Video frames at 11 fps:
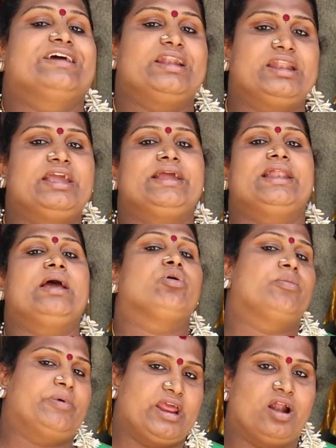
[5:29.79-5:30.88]
சென்னையில்
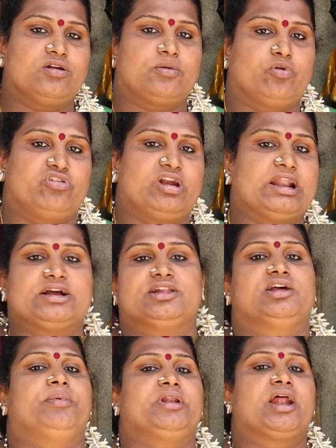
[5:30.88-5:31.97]
ஒரு பெரியாண்டவர் பூஜை
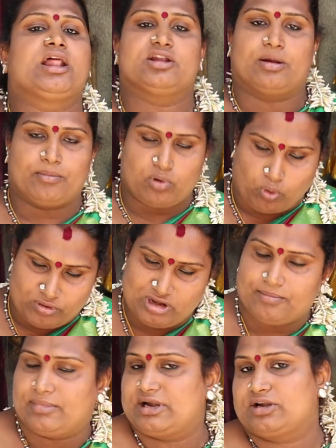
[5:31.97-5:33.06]
நடக்குது அப்படின்னா அது நம்ம
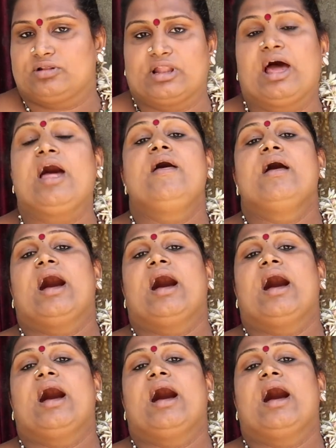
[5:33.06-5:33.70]
கோவிலில் மட்டும்தான்